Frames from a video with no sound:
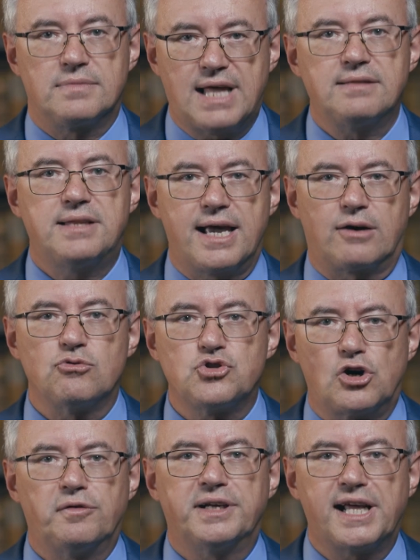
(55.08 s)
Dante era un
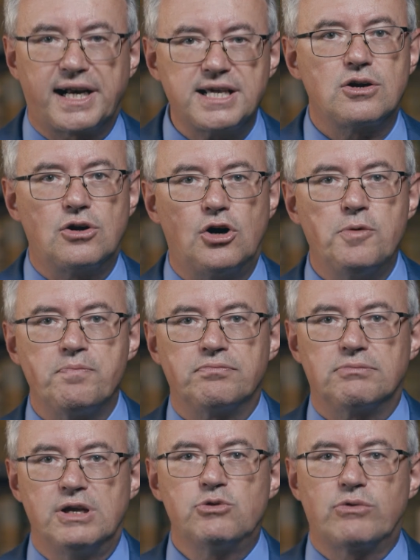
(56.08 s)
giovane ricco
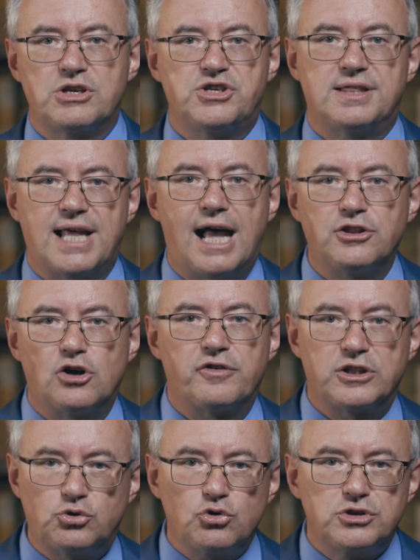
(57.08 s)
in una città
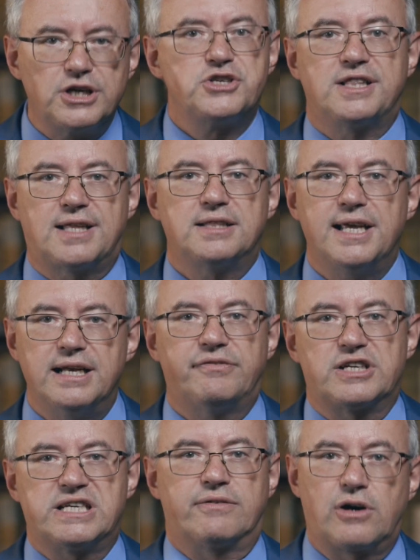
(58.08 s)
dove tutti i cittadini
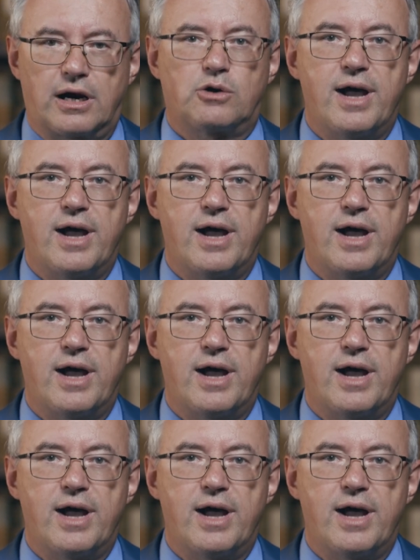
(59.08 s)
facevano la